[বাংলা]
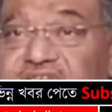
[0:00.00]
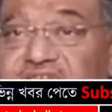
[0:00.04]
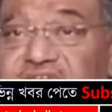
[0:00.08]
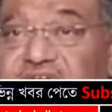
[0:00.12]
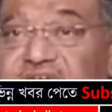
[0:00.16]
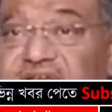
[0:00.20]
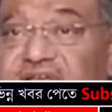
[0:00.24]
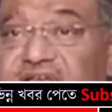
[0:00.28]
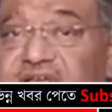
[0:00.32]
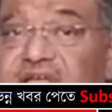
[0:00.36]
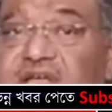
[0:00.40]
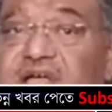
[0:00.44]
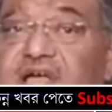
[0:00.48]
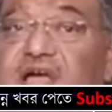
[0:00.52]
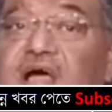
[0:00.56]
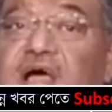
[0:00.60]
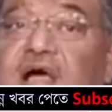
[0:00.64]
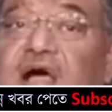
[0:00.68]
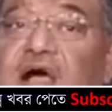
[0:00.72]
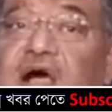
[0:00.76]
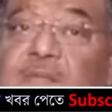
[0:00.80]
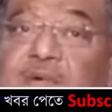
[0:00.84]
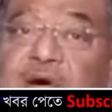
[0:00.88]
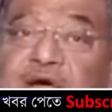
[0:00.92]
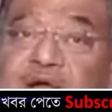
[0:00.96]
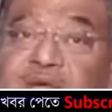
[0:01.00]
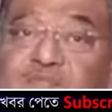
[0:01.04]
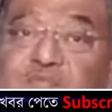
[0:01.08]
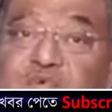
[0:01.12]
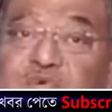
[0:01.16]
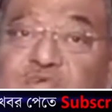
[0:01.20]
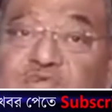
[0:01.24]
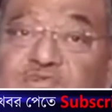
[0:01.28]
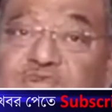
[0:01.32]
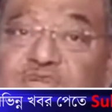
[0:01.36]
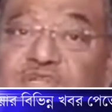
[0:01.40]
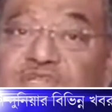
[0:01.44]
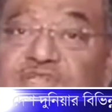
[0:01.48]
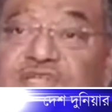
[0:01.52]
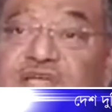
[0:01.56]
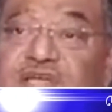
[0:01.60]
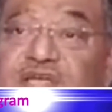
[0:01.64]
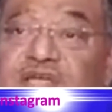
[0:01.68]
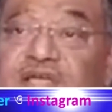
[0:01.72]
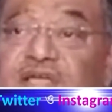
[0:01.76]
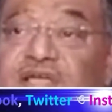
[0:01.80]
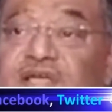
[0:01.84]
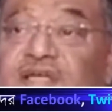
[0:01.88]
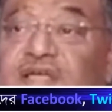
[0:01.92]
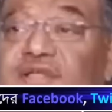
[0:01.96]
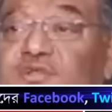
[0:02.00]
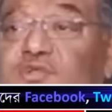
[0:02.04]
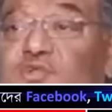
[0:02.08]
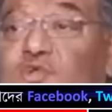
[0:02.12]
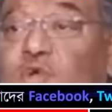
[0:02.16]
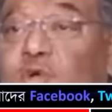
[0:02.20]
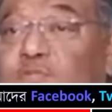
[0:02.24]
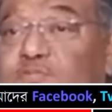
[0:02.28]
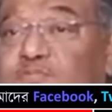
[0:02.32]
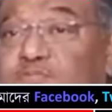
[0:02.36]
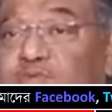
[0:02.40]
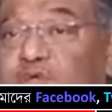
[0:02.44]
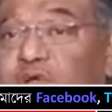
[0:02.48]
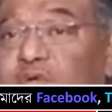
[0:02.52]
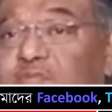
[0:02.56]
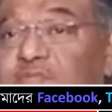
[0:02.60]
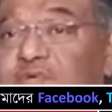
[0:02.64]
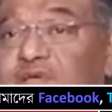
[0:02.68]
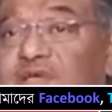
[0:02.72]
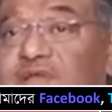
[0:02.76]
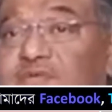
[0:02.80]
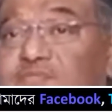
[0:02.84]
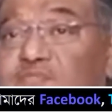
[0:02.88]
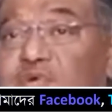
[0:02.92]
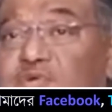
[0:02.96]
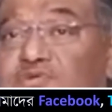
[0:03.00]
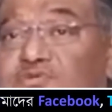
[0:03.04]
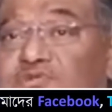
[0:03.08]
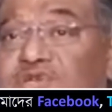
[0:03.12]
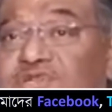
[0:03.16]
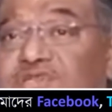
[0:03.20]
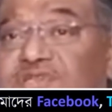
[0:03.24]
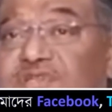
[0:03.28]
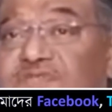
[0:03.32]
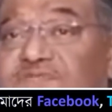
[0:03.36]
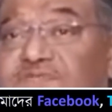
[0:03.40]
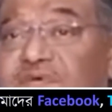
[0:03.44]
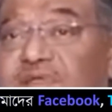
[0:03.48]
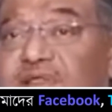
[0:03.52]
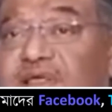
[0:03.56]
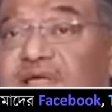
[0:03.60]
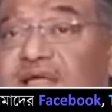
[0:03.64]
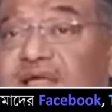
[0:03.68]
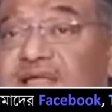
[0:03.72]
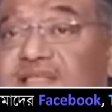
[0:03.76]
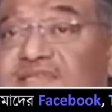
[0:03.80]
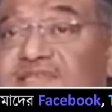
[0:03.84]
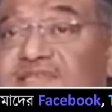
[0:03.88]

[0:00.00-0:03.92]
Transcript: হয়েছেন আবার মন্ত্রী থেকে দপ্তরবিহীন মন্ত্রিত্বে ফিরে